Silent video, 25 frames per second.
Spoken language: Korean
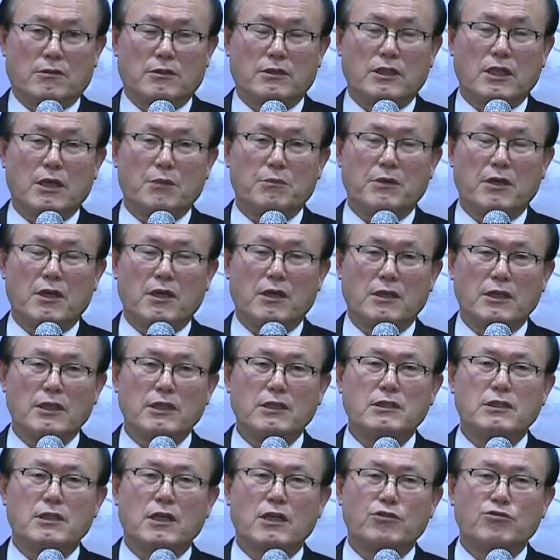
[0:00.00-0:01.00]
그 다음에
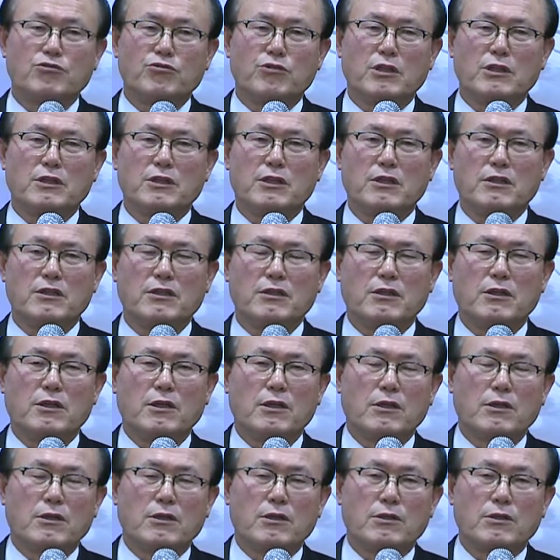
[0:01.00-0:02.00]
2차 순회 때는
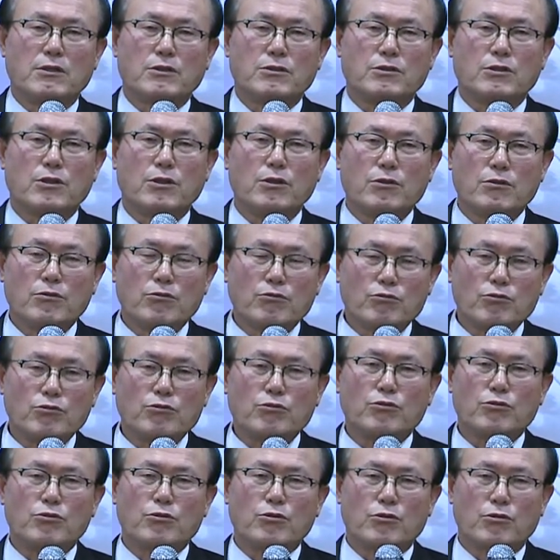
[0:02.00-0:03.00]

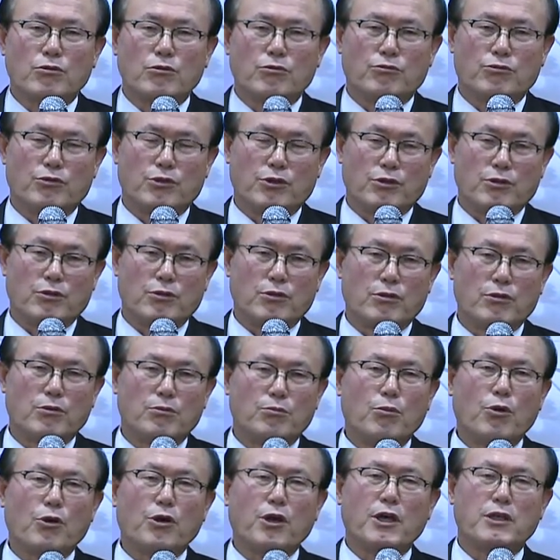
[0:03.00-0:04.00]
전국 우리
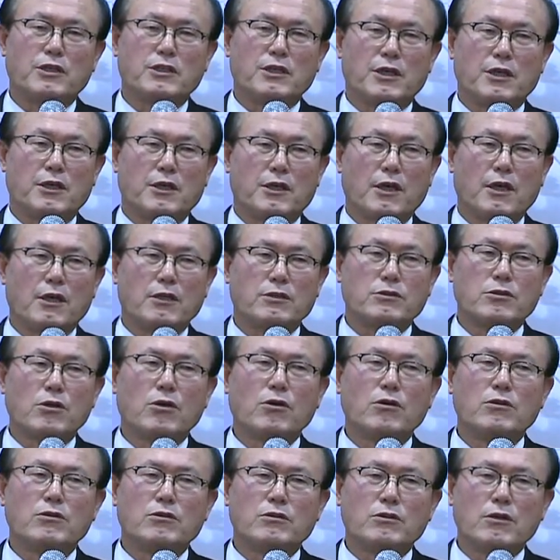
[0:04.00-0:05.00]
목회자에게
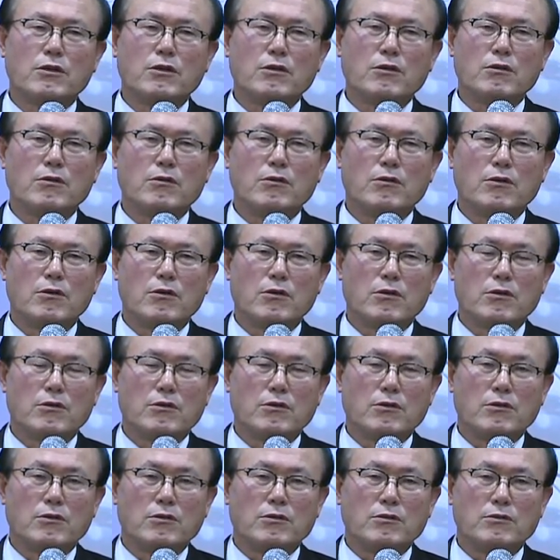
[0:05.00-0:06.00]
성령
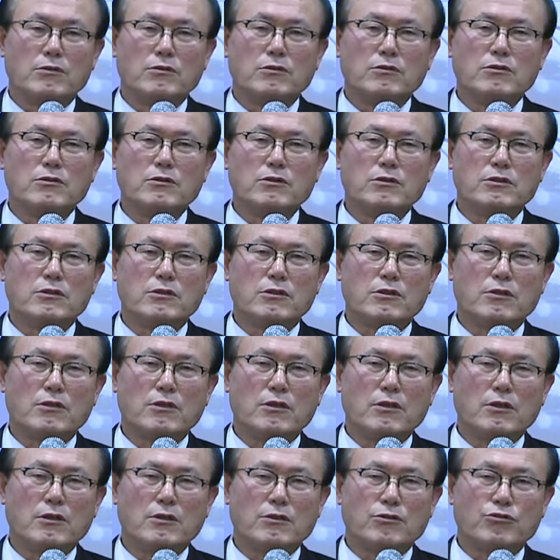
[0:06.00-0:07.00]

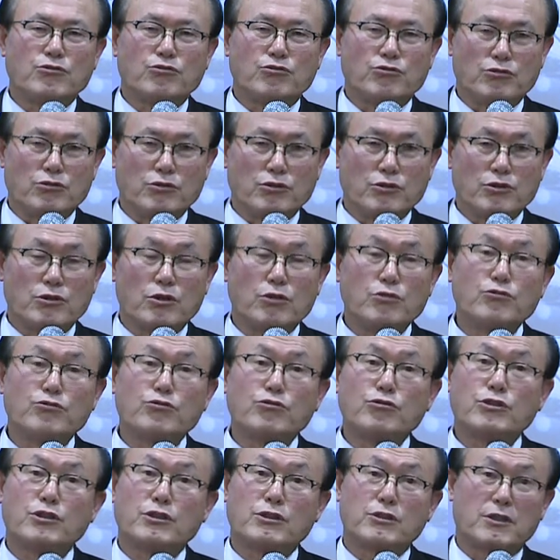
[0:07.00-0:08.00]
능력을 주는
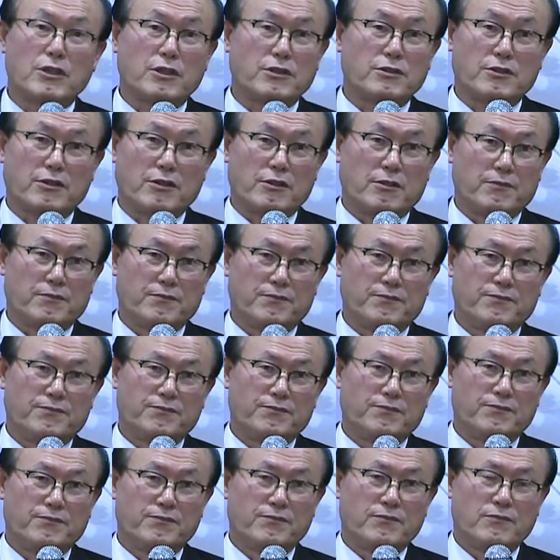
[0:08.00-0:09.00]
전수식을 했어요.
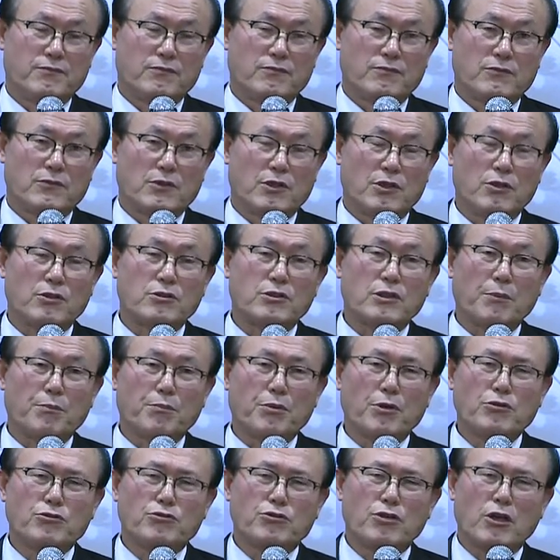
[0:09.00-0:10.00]
역사
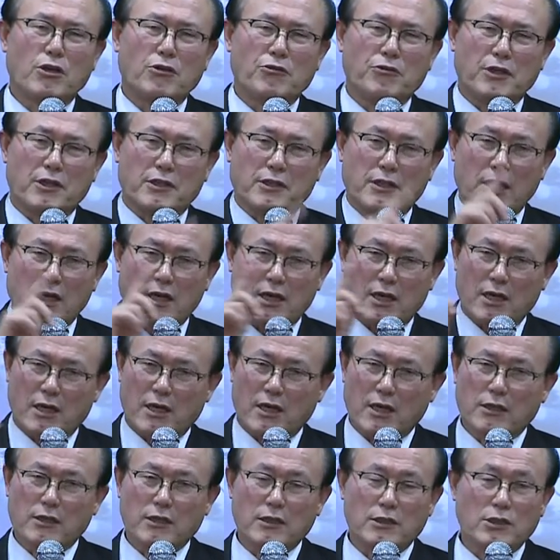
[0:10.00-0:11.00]
편찬위원회에 다
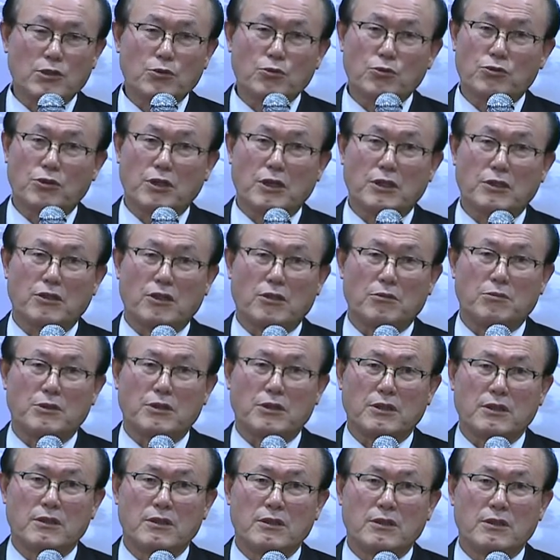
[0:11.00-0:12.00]
기록이 되어 있더라
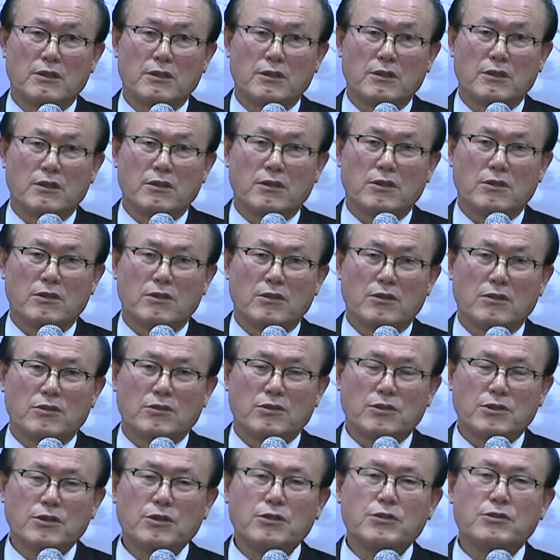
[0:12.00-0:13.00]
보니까
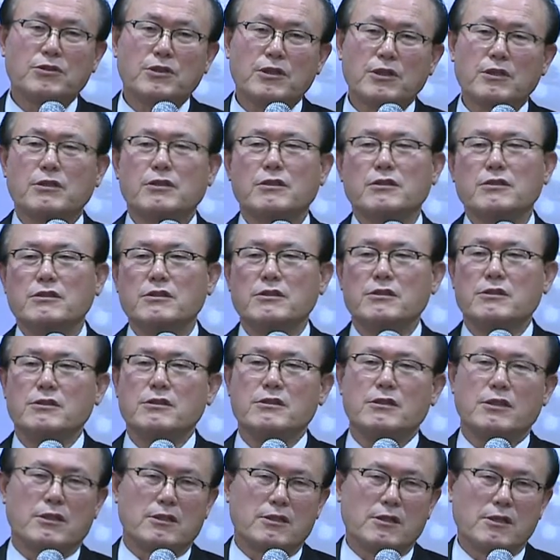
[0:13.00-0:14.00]
그렇게 큰
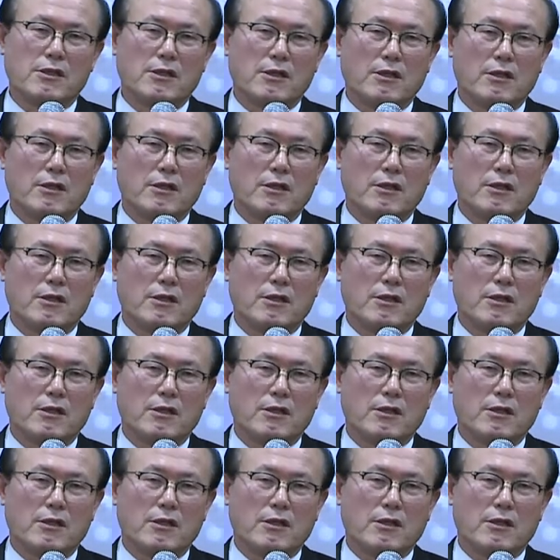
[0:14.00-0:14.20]
일을 어,